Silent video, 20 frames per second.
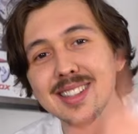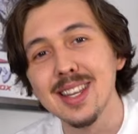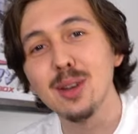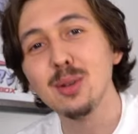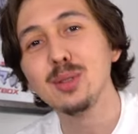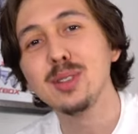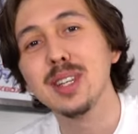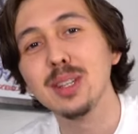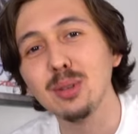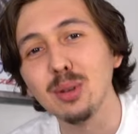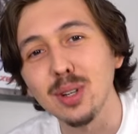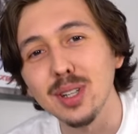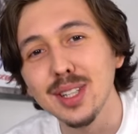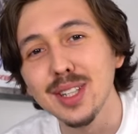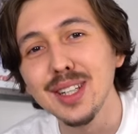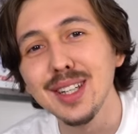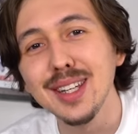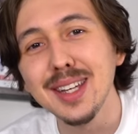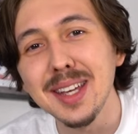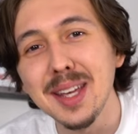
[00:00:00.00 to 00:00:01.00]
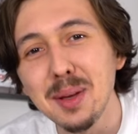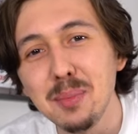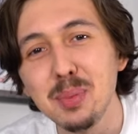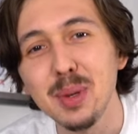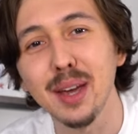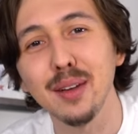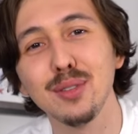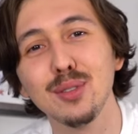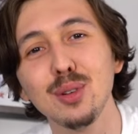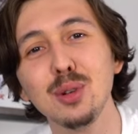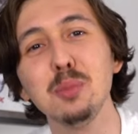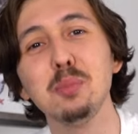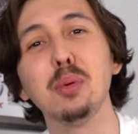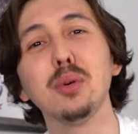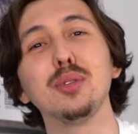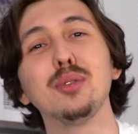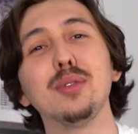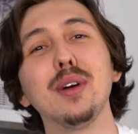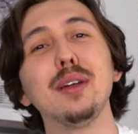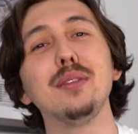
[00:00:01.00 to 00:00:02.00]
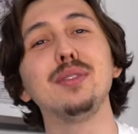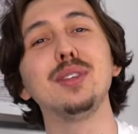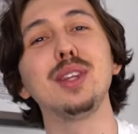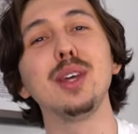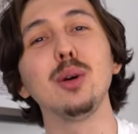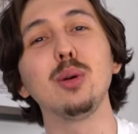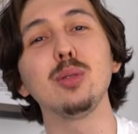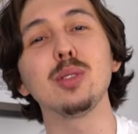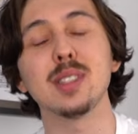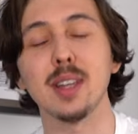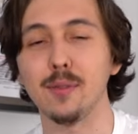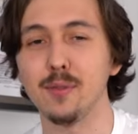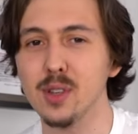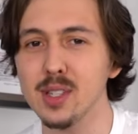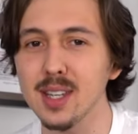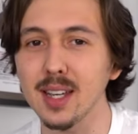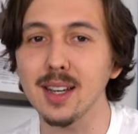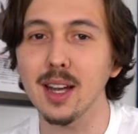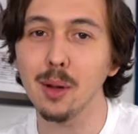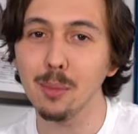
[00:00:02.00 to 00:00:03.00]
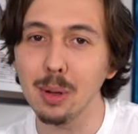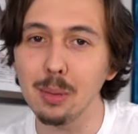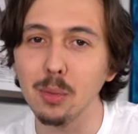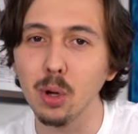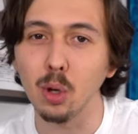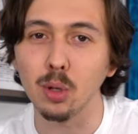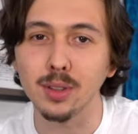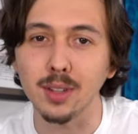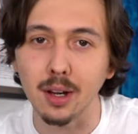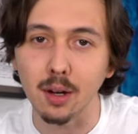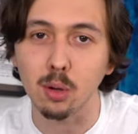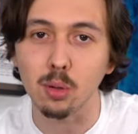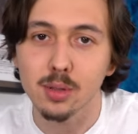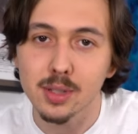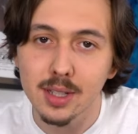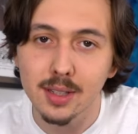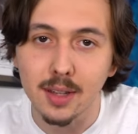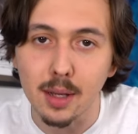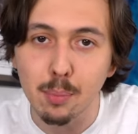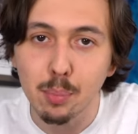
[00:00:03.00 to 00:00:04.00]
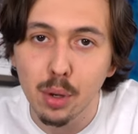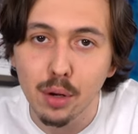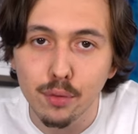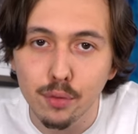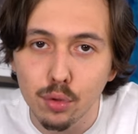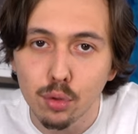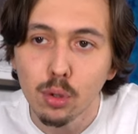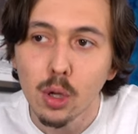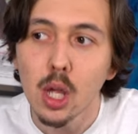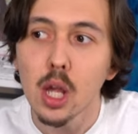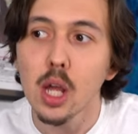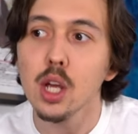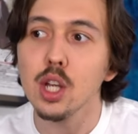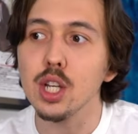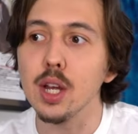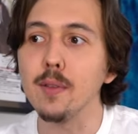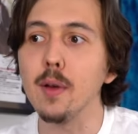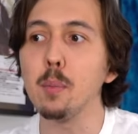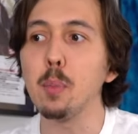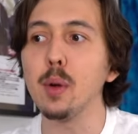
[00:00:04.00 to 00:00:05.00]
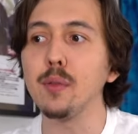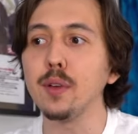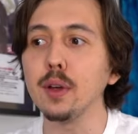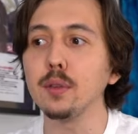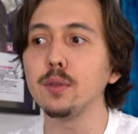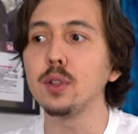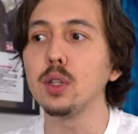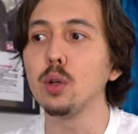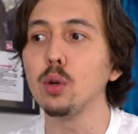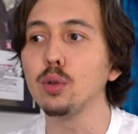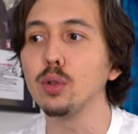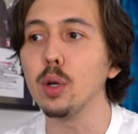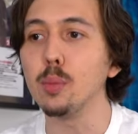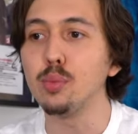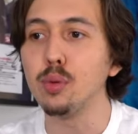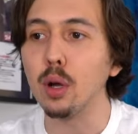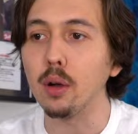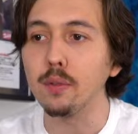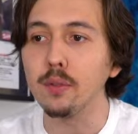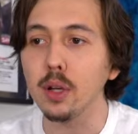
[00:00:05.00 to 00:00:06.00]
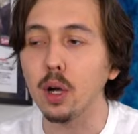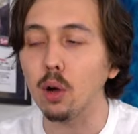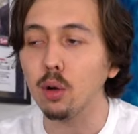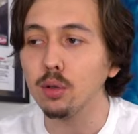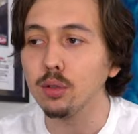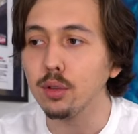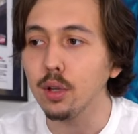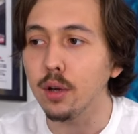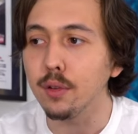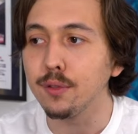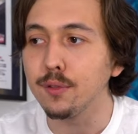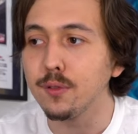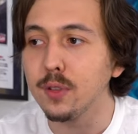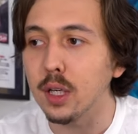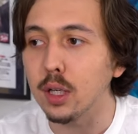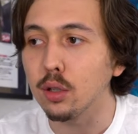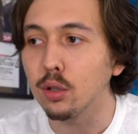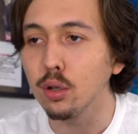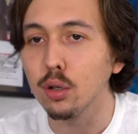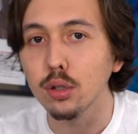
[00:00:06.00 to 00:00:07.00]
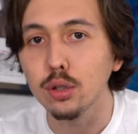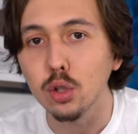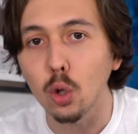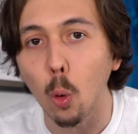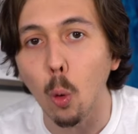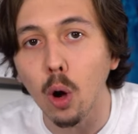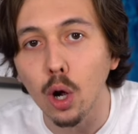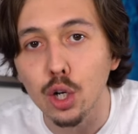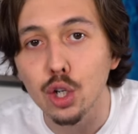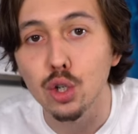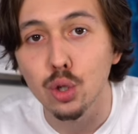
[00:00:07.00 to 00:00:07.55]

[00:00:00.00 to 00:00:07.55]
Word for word: Salut c'est et bienvenue pour une nouvelle vidéo. Ça faisait quand même longtemps qu'on s'était pas vu. J'avais pas fait de vidéo depuis environ 9,3